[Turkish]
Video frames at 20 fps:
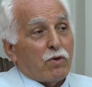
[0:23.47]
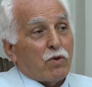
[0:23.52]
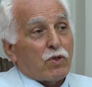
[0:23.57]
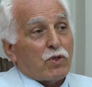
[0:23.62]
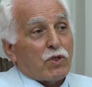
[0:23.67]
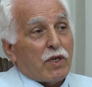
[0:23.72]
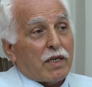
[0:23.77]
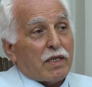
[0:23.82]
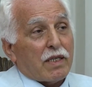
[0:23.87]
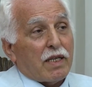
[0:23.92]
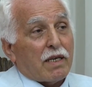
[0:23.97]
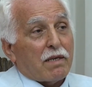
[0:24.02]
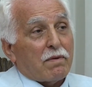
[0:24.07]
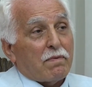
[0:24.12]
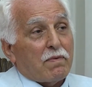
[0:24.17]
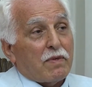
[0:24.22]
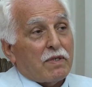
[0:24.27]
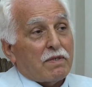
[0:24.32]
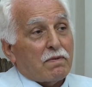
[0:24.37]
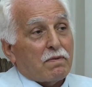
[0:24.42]

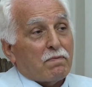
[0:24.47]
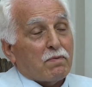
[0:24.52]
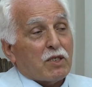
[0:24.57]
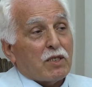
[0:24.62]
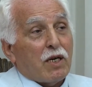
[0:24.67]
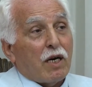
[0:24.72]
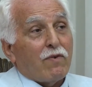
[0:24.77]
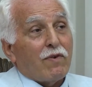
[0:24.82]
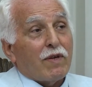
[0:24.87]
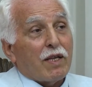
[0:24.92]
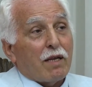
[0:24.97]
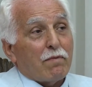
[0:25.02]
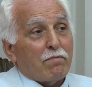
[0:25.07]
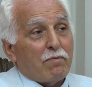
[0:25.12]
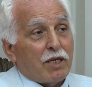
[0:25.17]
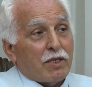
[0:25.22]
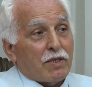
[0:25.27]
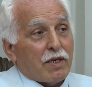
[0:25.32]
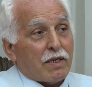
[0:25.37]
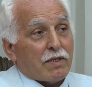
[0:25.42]
uçaklarımız
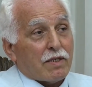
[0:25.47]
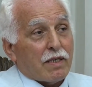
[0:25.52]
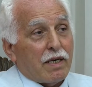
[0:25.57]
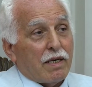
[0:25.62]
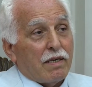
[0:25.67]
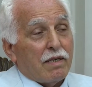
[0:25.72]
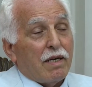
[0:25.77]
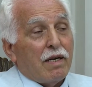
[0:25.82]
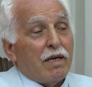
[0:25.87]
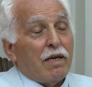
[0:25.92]
havalanmayacaksa